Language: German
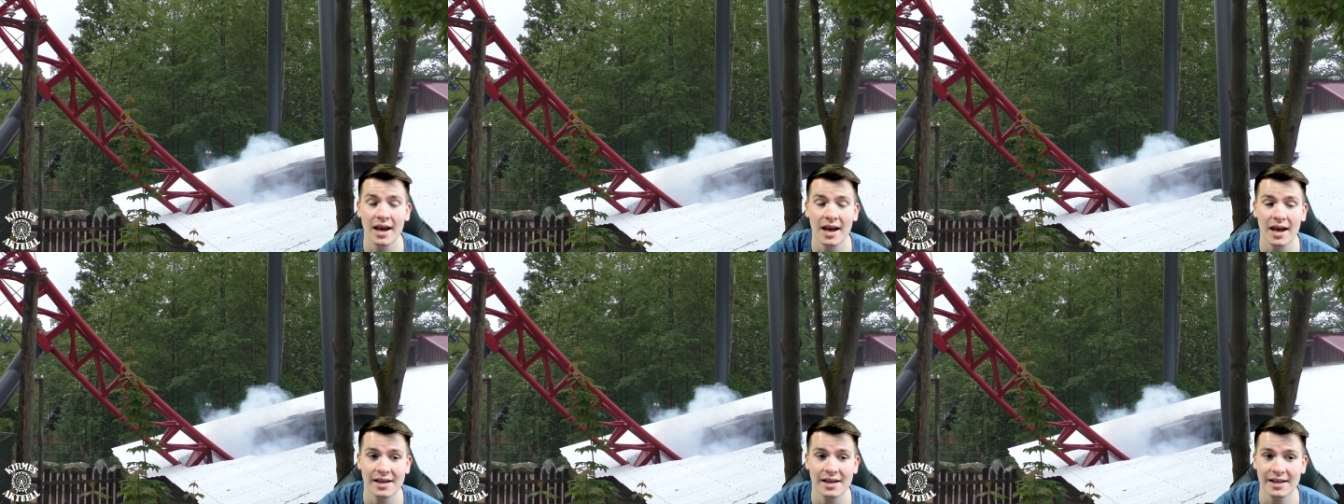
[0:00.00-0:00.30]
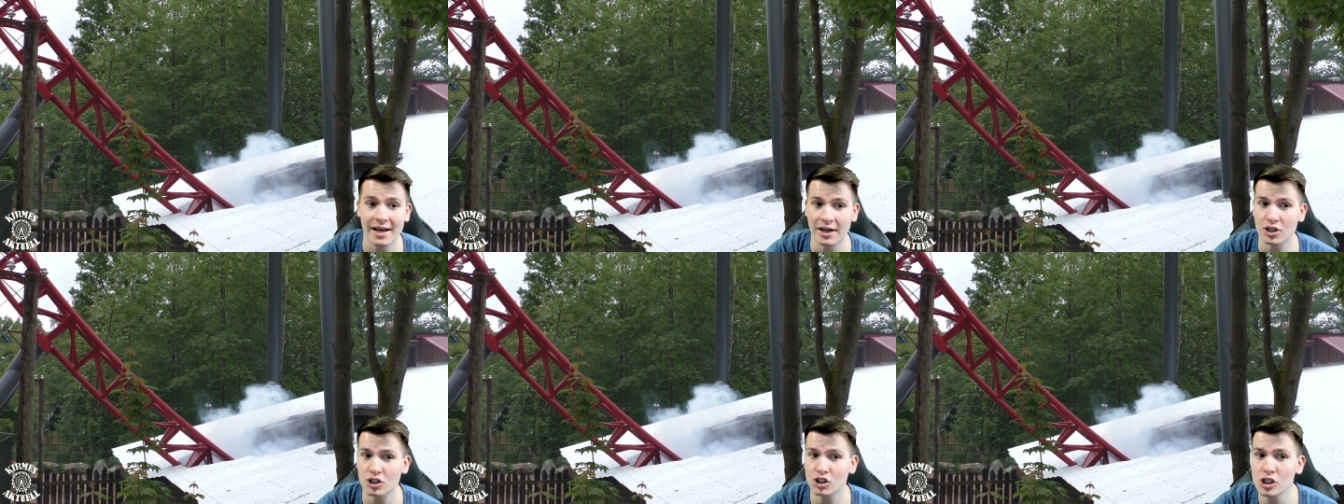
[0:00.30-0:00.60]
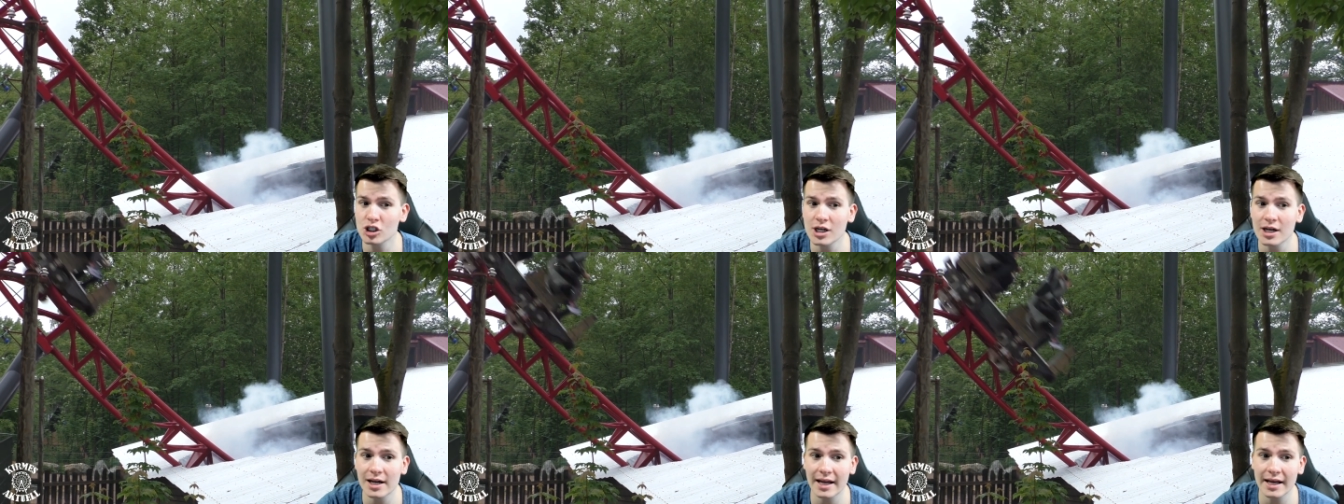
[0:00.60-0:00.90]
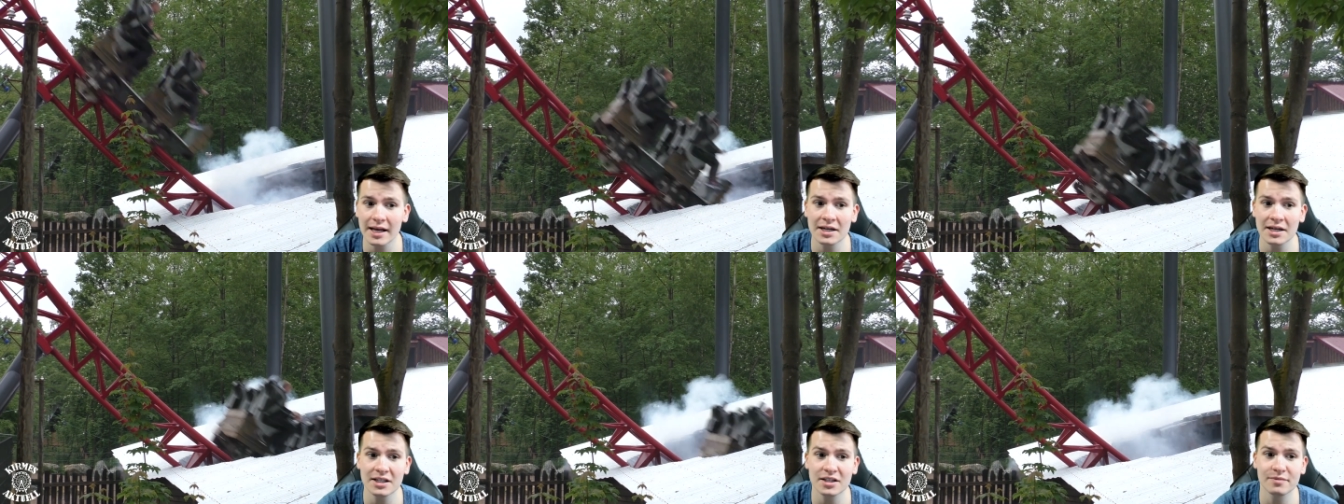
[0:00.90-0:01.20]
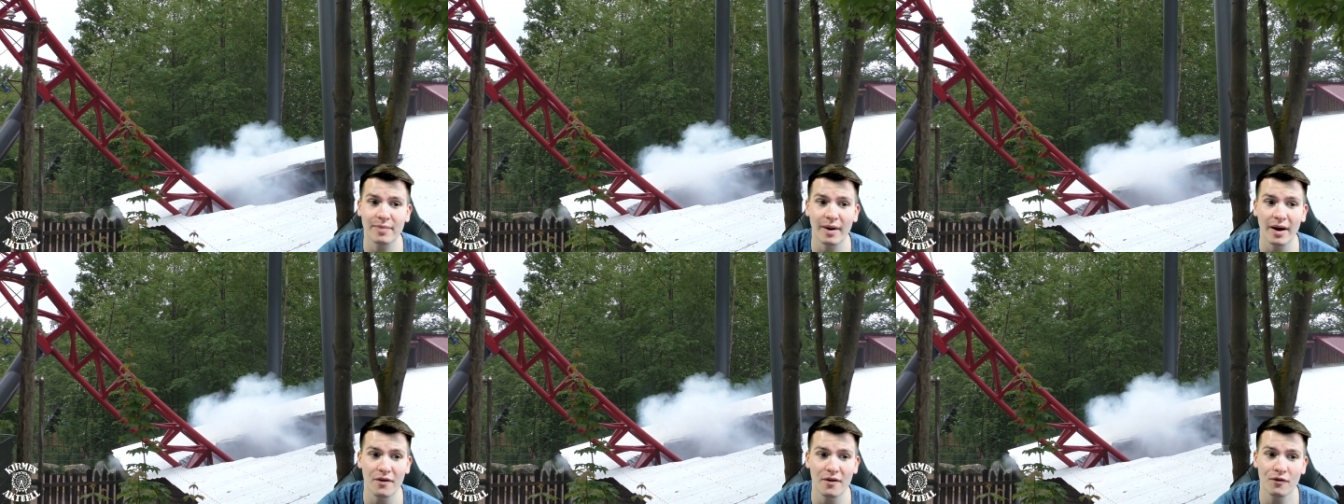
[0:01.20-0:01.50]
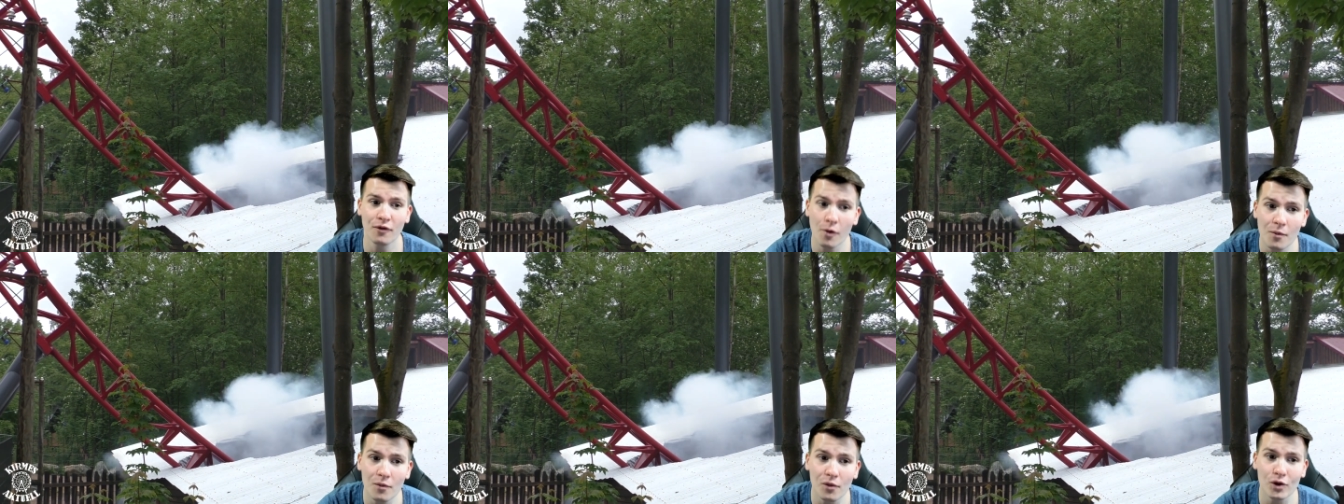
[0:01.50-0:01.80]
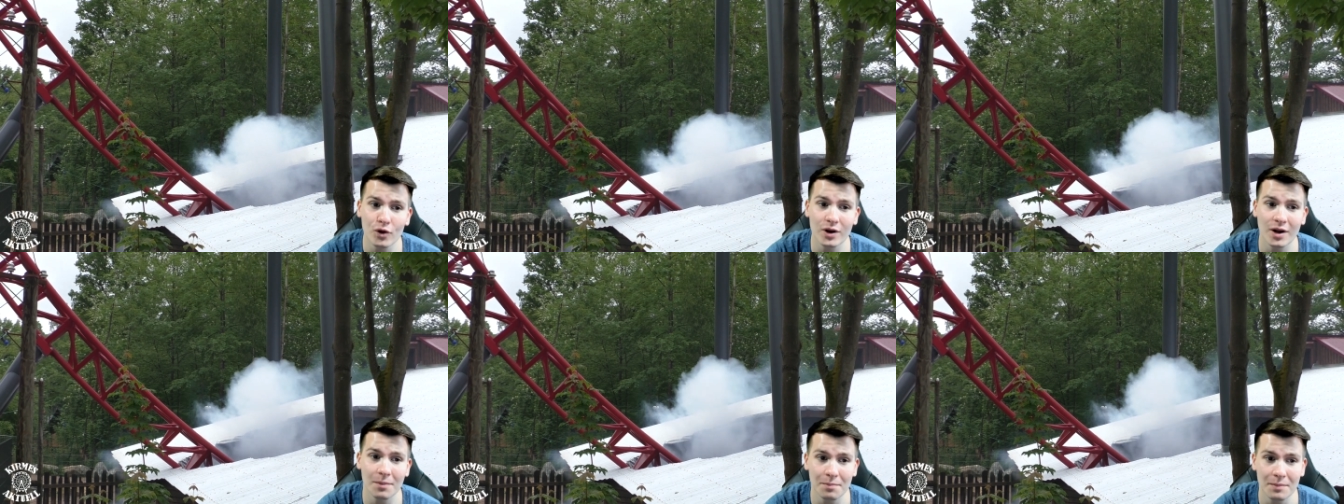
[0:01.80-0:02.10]
Ja, die Schienenlänge liegt bei
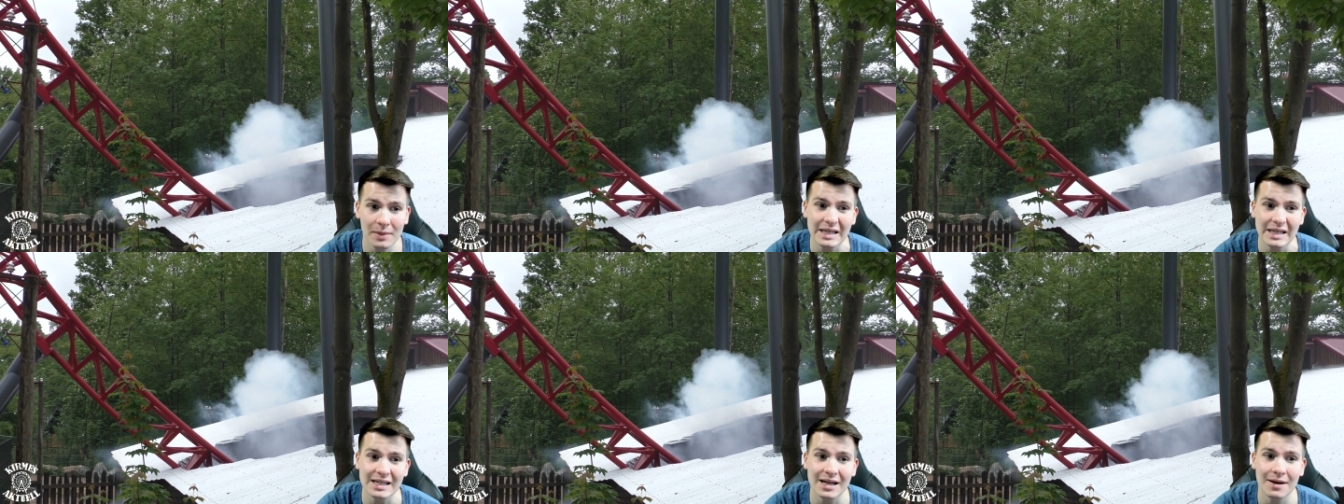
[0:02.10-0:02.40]
500 Meter,